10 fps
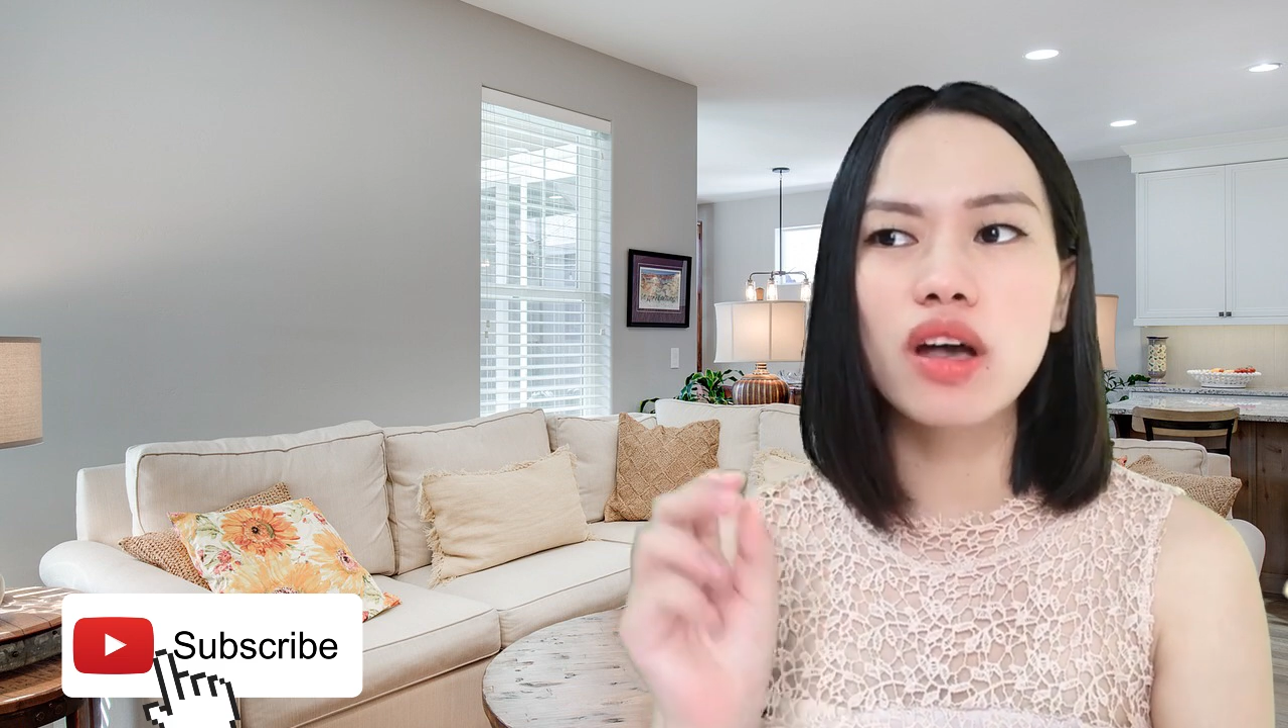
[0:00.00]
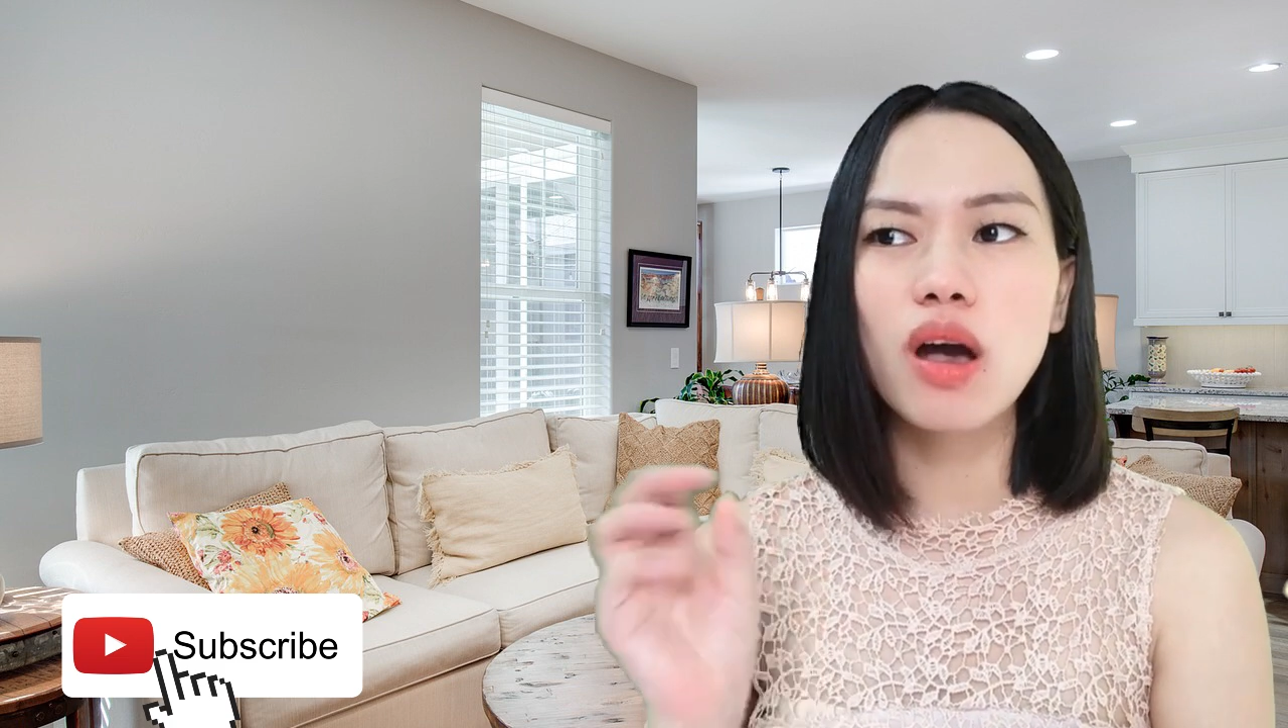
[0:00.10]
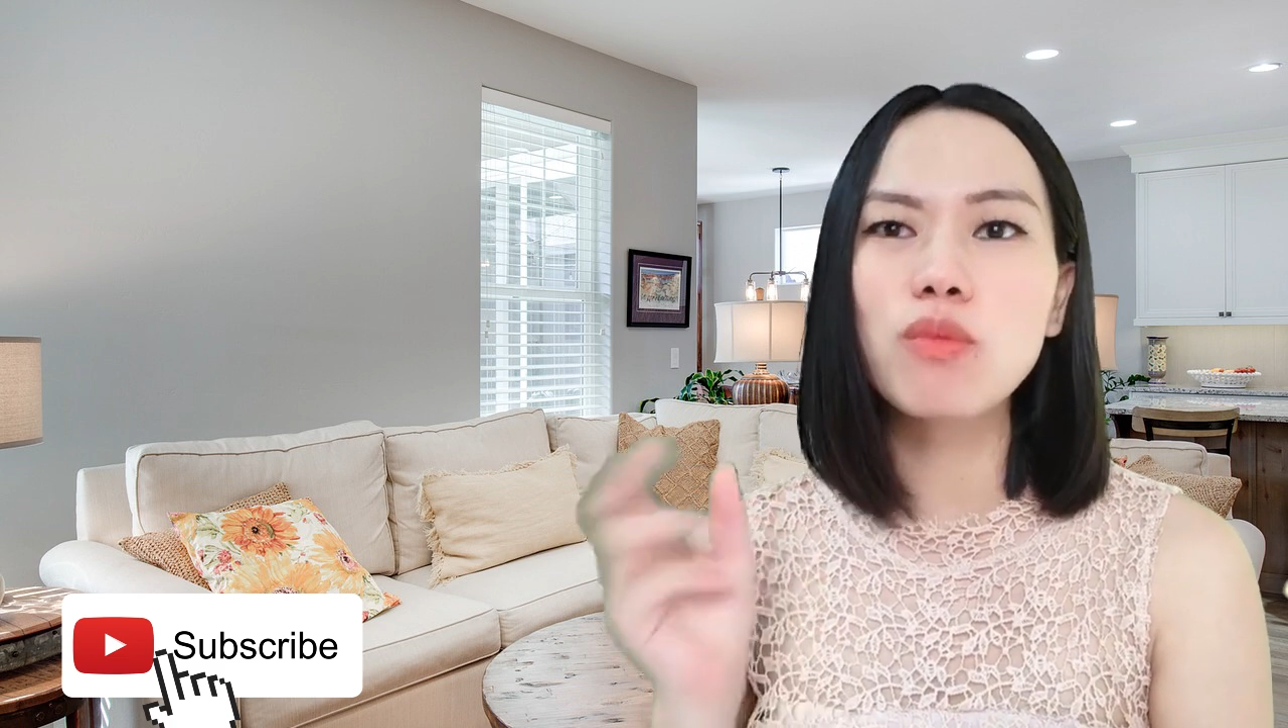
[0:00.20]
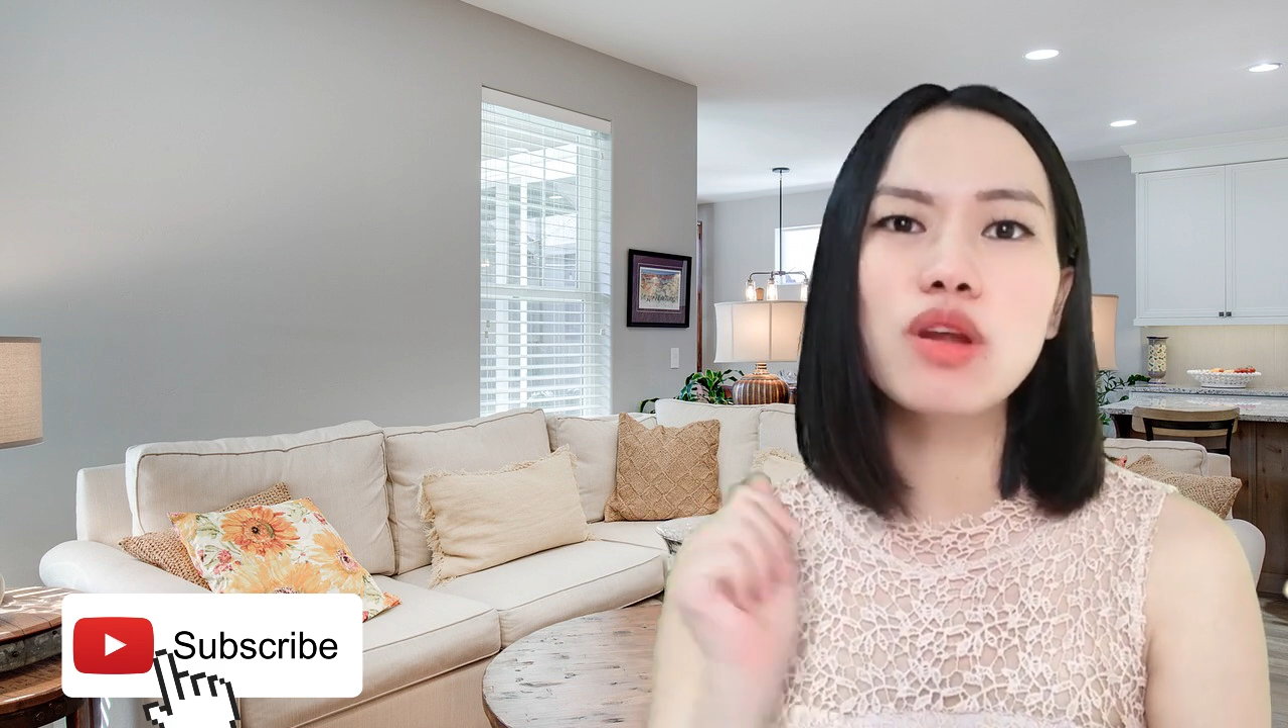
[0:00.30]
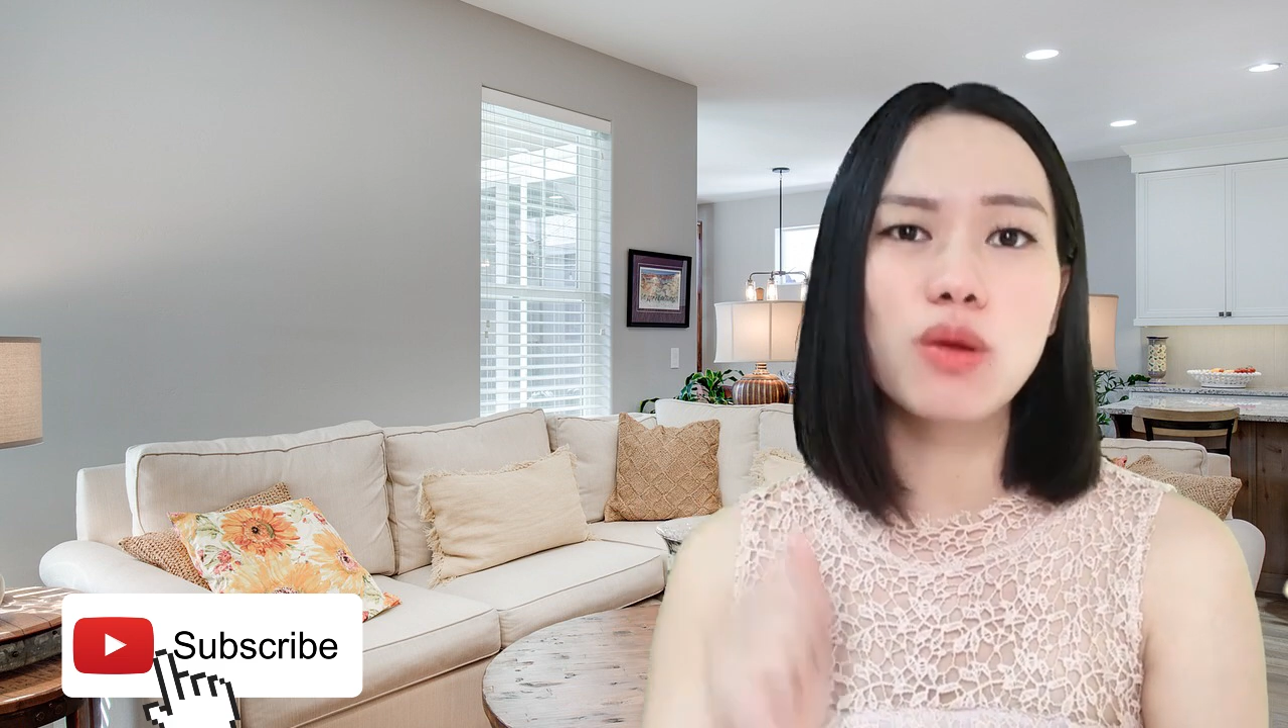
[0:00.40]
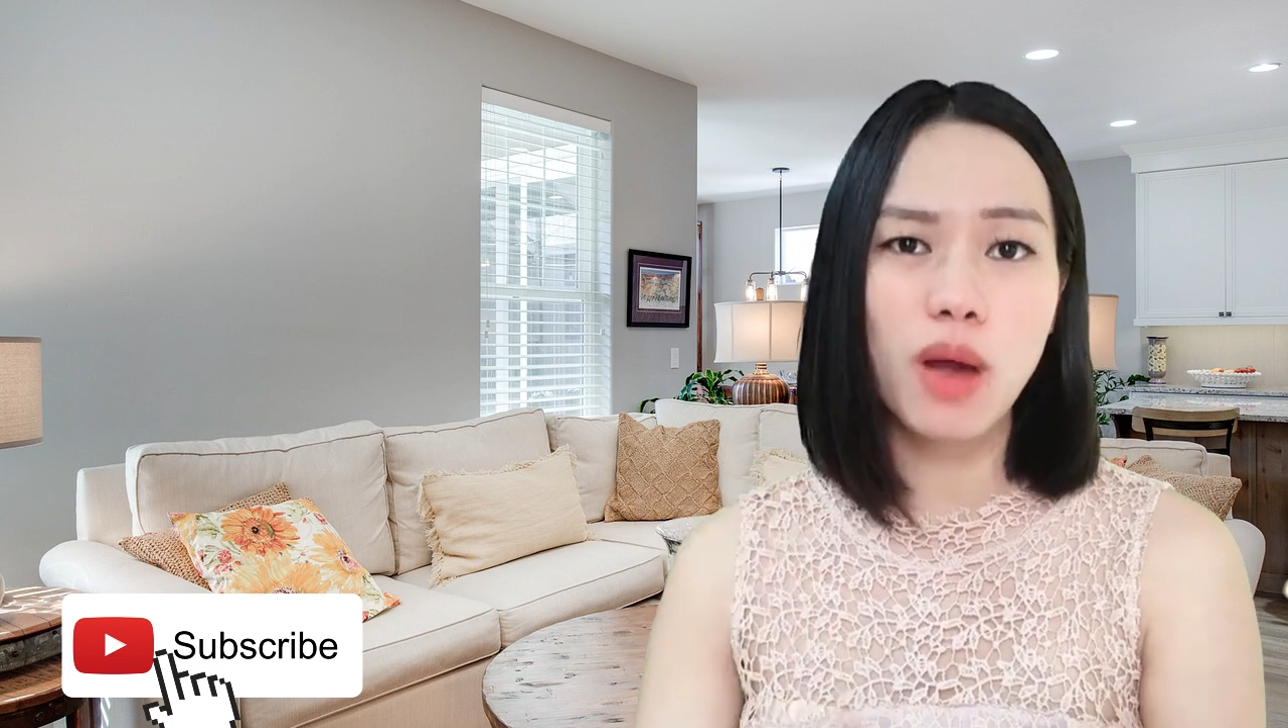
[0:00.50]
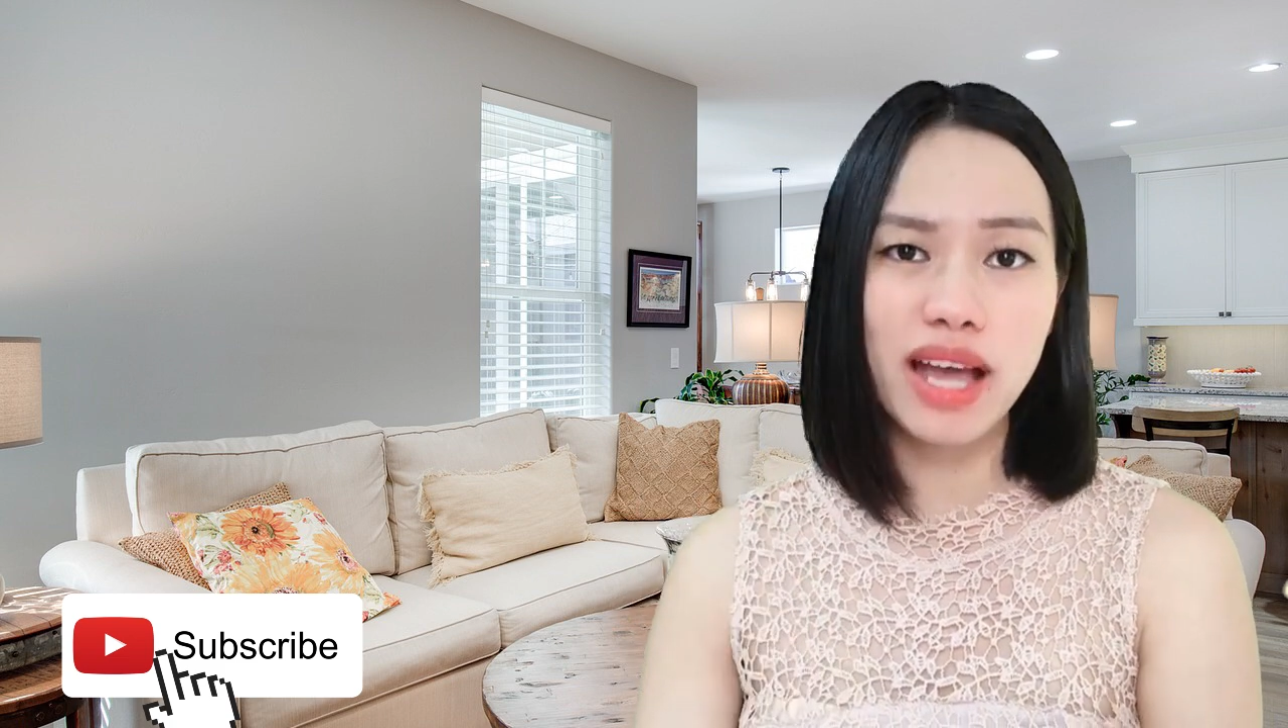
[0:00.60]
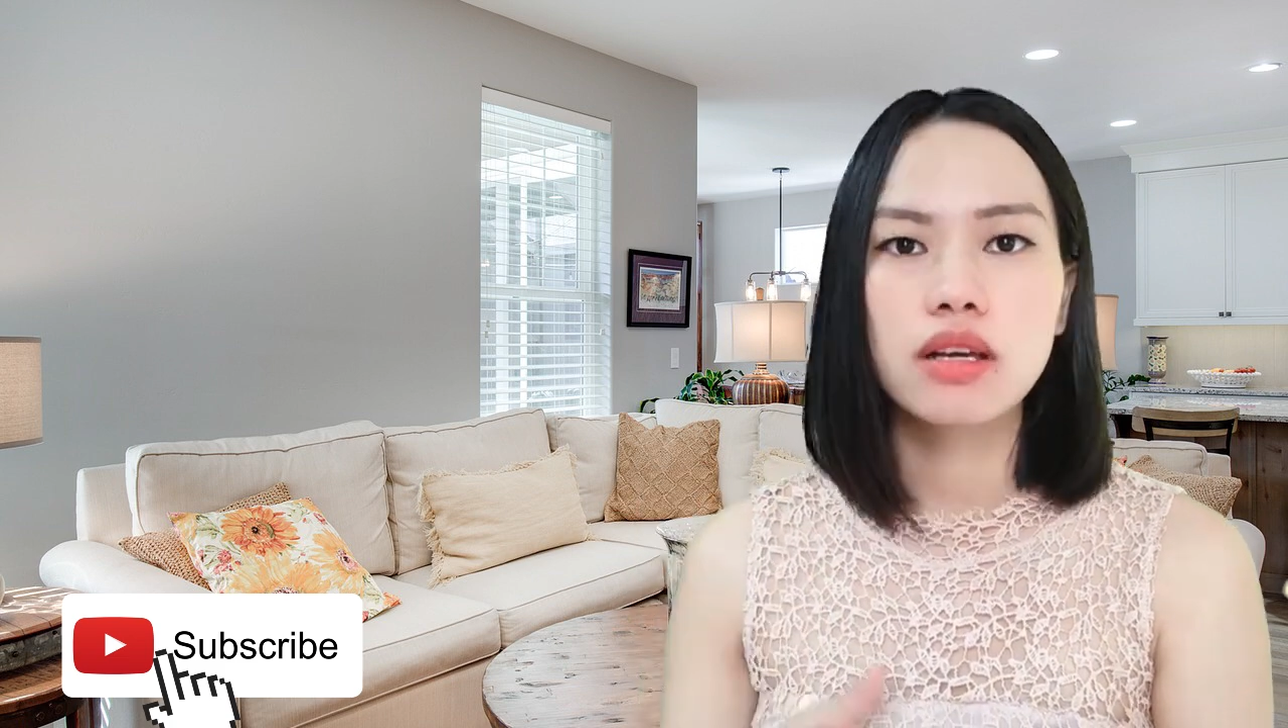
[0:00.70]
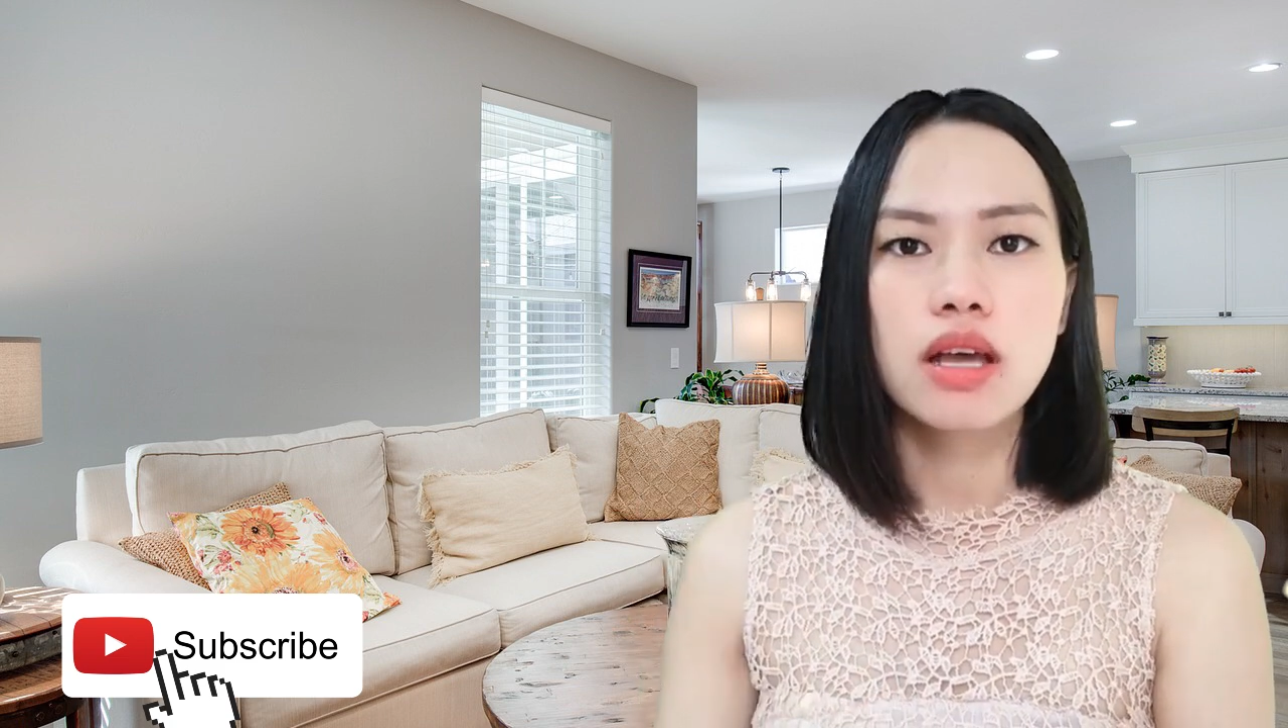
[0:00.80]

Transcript: không lưu loát